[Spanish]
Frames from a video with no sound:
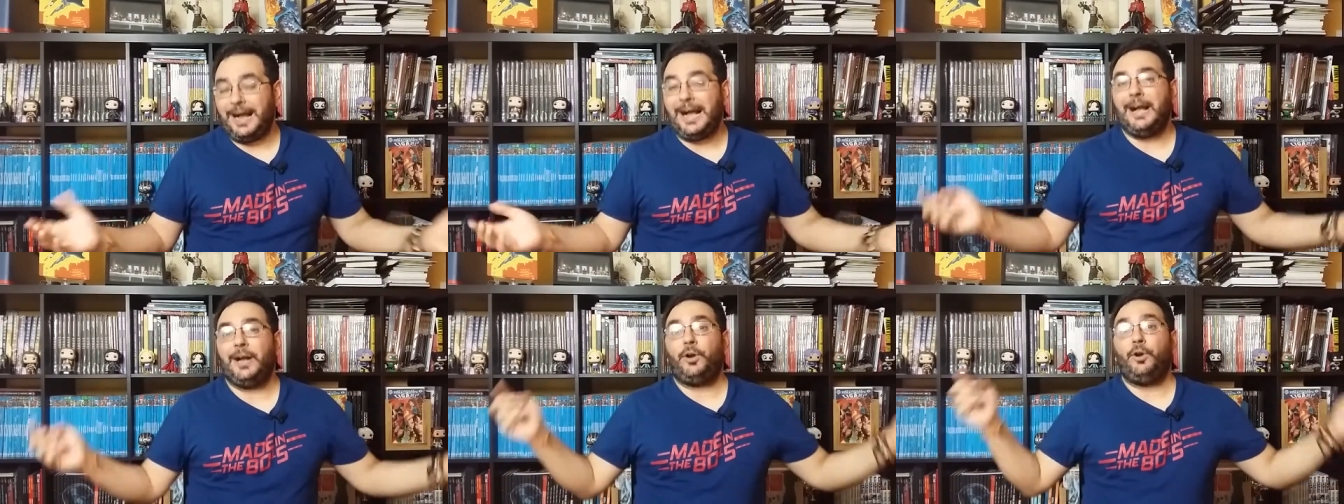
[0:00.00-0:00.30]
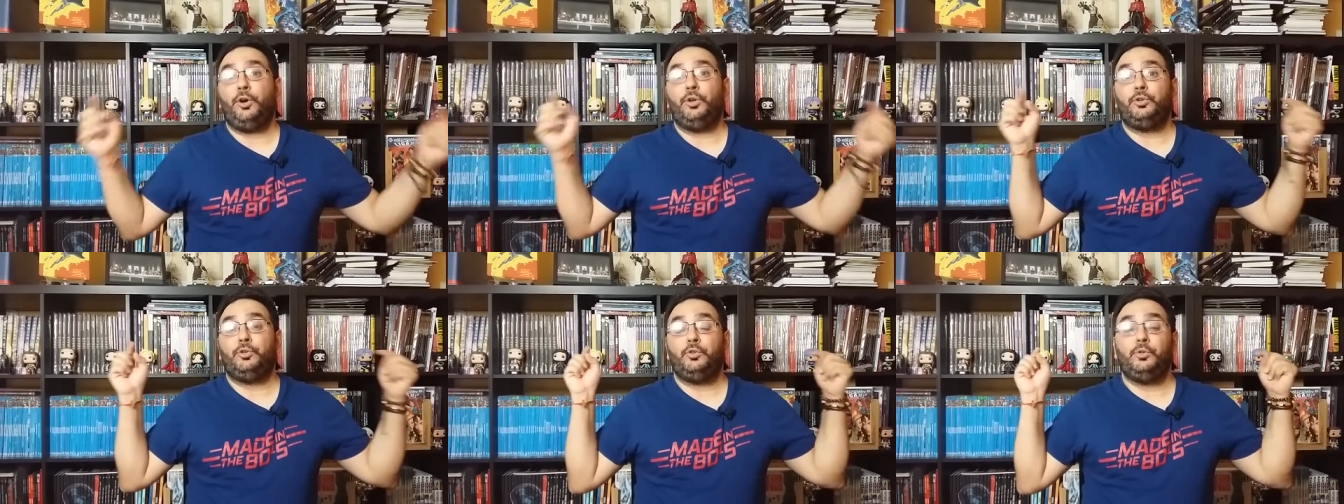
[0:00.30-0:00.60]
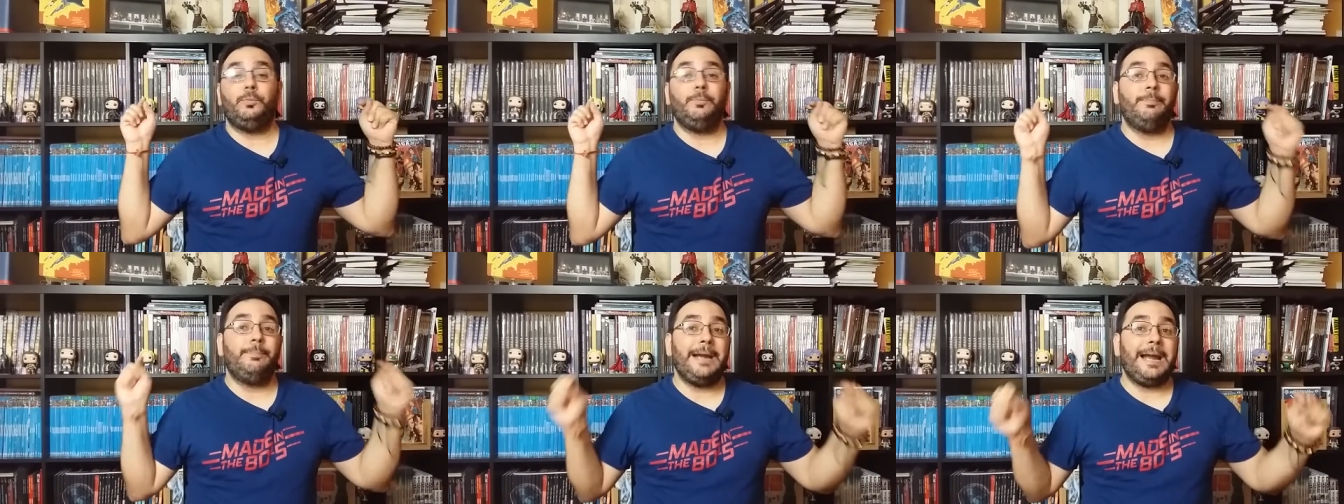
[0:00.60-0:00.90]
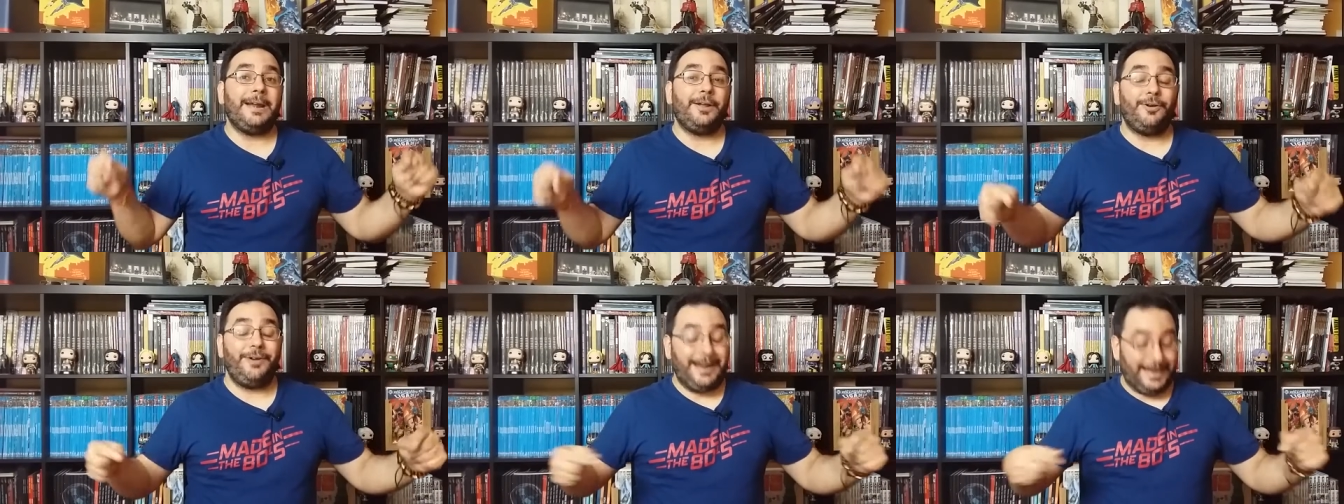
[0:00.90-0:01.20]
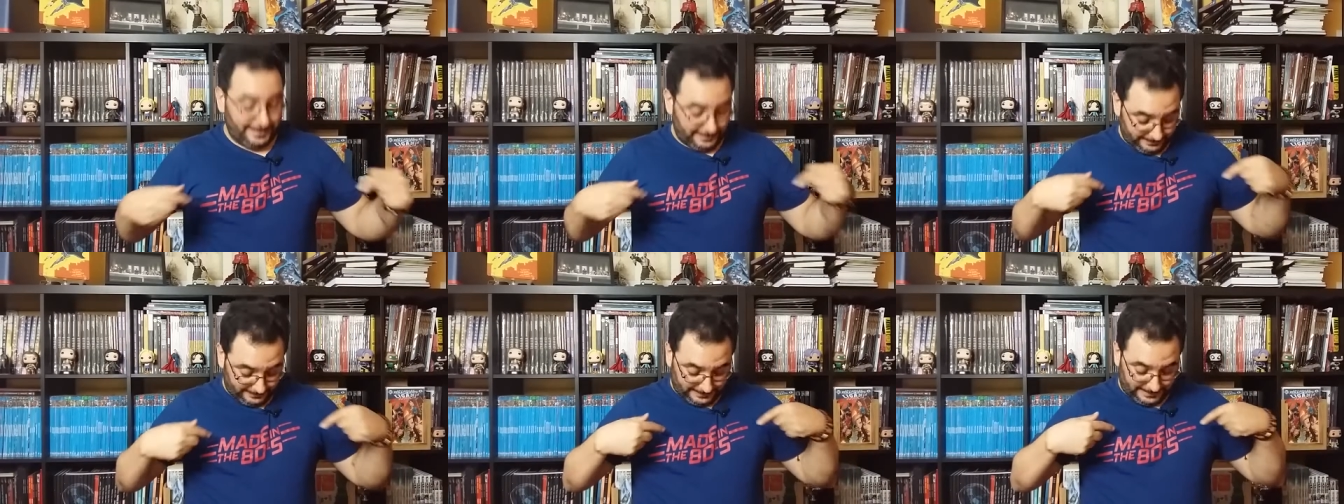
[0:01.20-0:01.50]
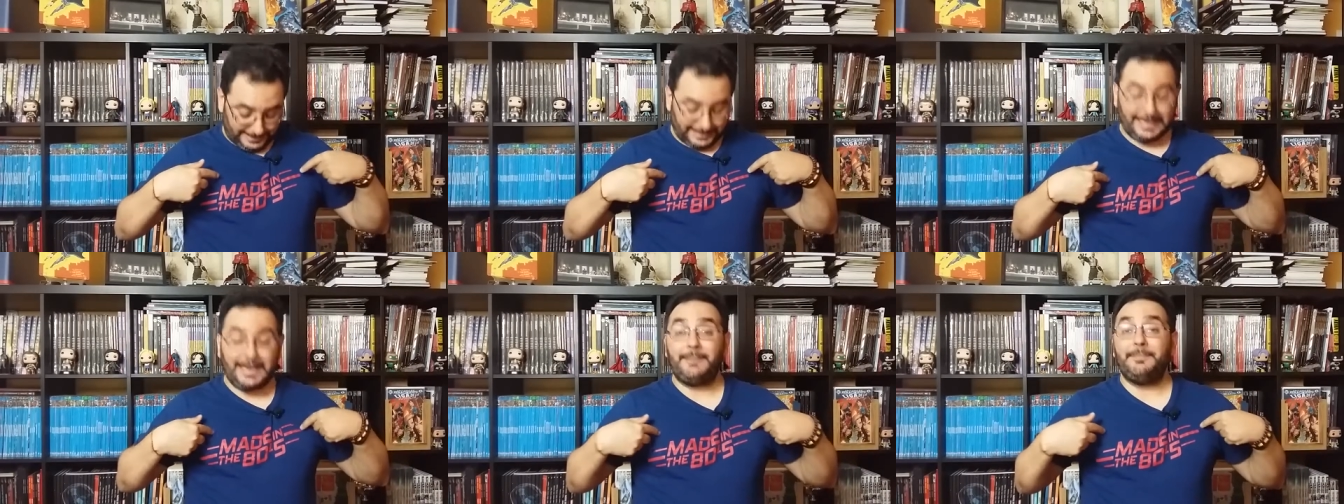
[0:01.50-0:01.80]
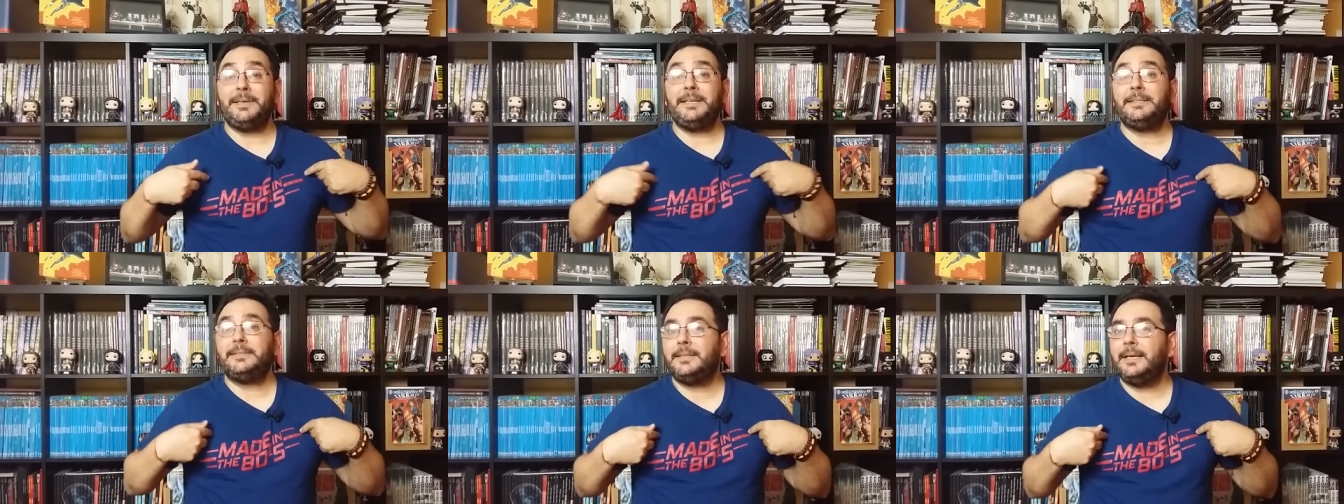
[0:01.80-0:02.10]
Acostumbraros a esta
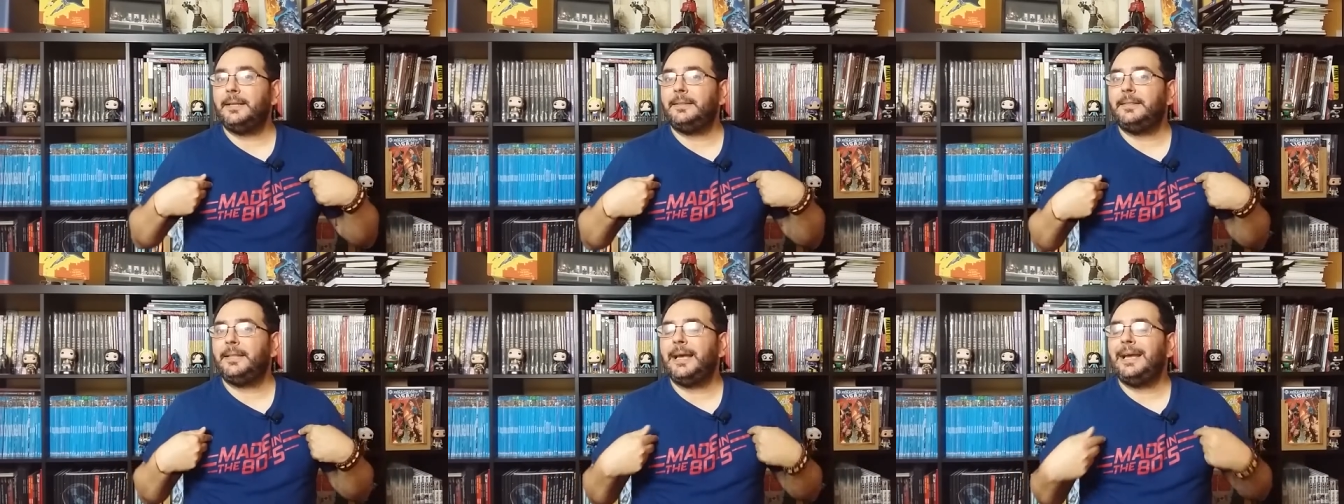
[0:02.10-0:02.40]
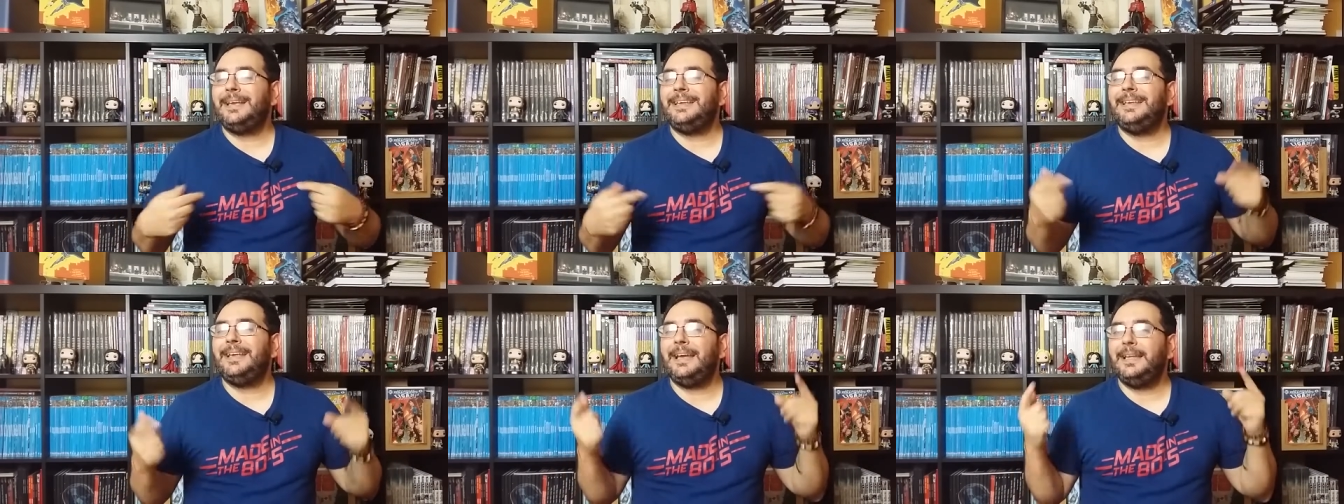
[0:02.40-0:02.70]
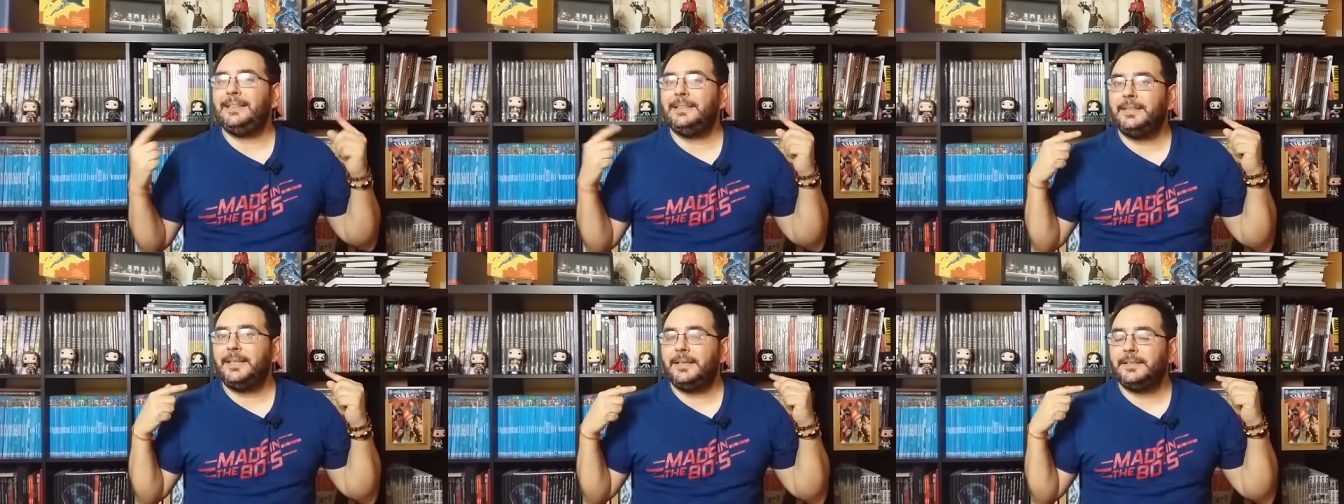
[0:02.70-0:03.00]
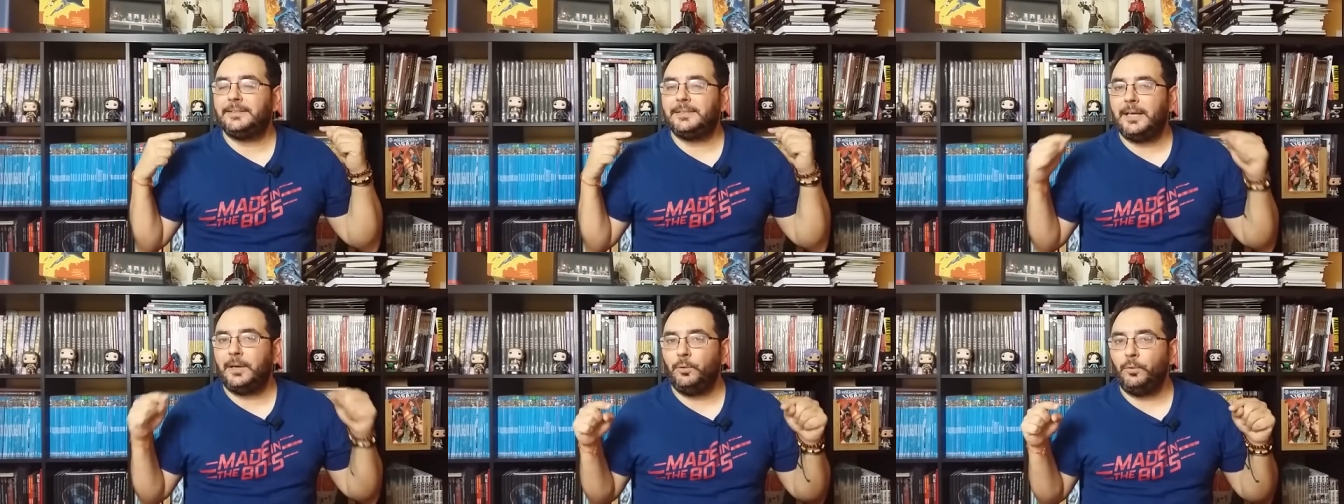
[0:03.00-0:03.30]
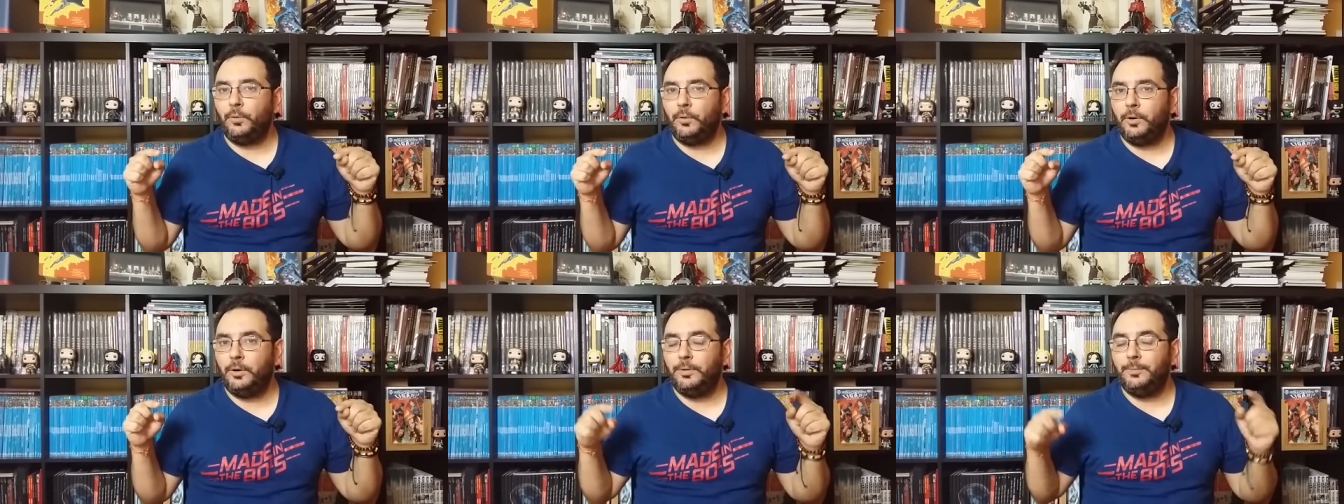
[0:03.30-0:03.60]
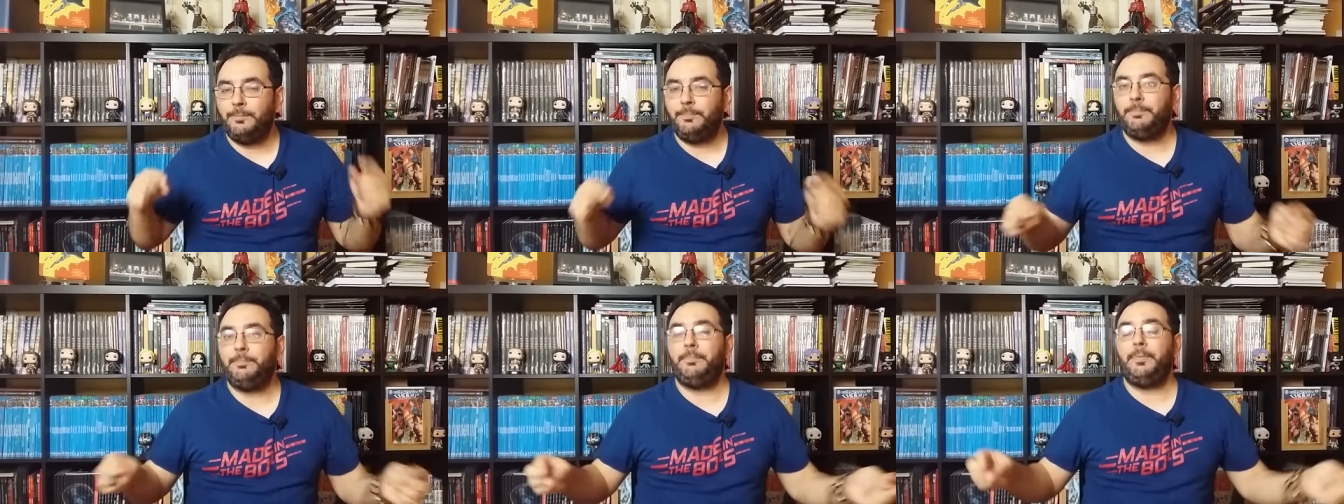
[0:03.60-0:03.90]
camiseta y a este saludo